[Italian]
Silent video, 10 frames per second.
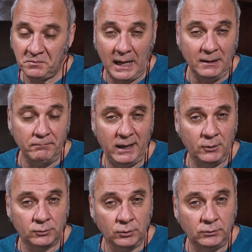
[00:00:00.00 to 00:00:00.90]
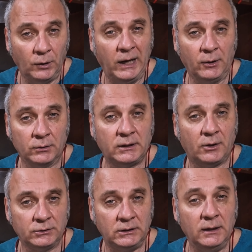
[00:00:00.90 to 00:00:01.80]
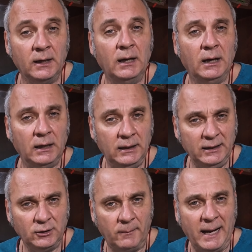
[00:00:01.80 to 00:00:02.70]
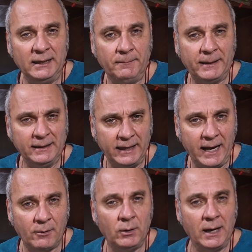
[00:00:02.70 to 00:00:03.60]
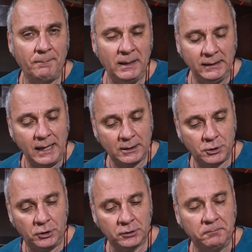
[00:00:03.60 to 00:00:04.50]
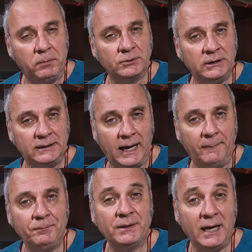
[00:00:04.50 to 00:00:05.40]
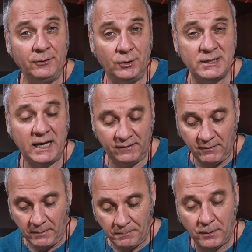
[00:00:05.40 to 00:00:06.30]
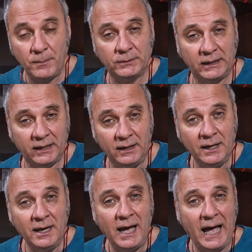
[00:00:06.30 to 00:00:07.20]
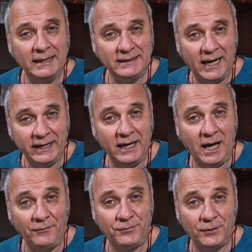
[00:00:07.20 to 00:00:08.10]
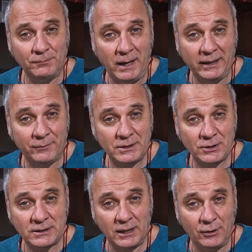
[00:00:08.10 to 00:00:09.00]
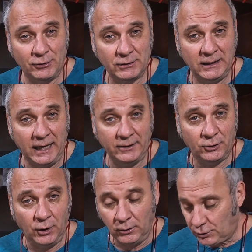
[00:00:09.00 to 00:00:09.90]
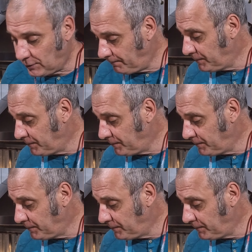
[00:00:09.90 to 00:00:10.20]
almeno tutta la notte così l'indomani prenderà quella bella corposità che a noi serve per poi poter andare a formare questo straordinario dolce.